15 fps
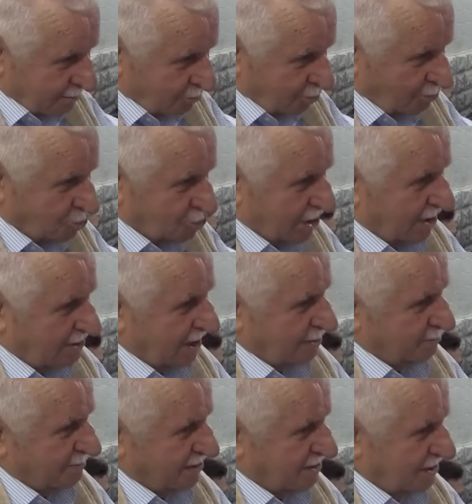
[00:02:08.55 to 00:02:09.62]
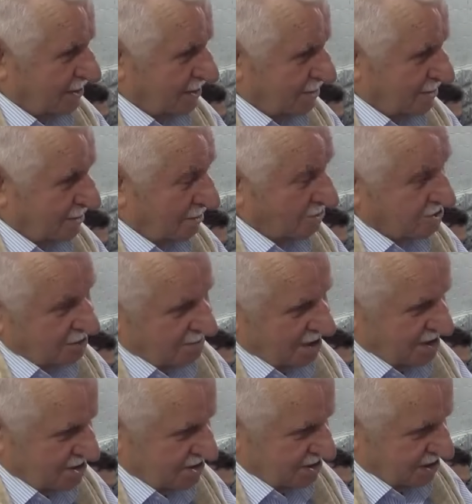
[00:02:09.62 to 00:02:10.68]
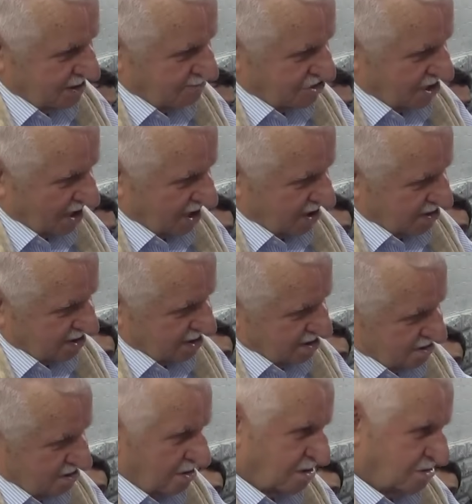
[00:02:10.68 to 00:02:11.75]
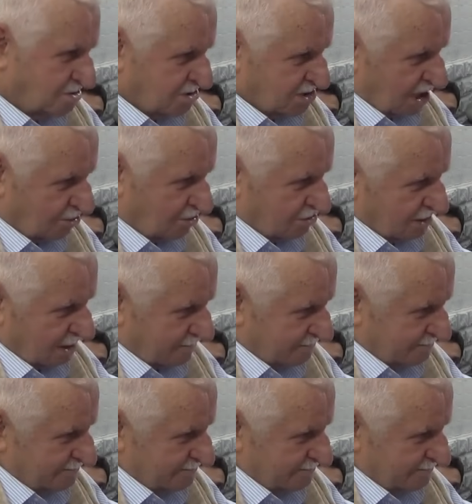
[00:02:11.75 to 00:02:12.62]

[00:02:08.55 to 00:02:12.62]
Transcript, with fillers: Bu müsaade etmedi. O zaman işin dedim sakat. Görürsün sen orada.